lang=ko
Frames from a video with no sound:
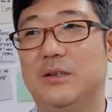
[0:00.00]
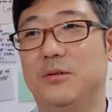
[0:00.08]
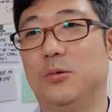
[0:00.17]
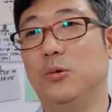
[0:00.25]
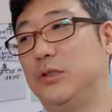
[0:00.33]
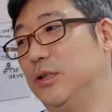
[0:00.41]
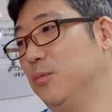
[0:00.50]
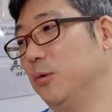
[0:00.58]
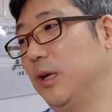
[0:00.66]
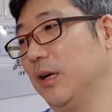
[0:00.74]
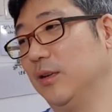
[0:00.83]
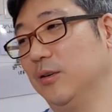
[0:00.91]
그 놓지를
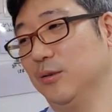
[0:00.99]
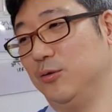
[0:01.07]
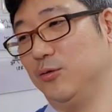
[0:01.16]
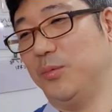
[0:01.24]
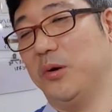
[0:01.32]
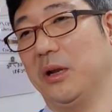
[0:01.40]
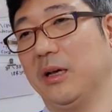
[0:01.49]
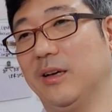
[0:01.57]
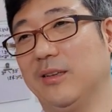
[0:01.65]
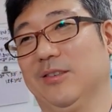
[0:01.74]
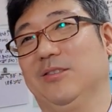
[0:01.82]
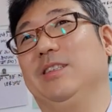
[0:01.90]
못하겠는 거예요 주변에
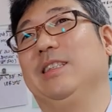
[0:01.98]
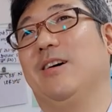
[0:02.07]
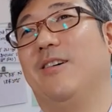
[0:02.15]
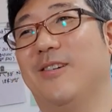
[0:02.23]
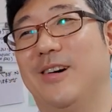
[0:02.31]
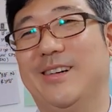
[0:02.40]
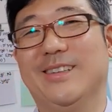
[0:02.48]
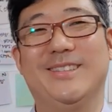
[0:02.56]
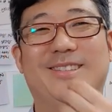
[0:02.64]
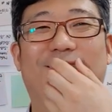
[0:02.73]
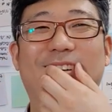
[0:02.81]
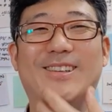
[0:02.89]
계속 자꾸
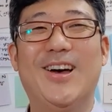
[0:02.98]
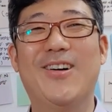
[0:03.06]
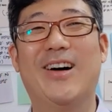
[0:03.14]
여기서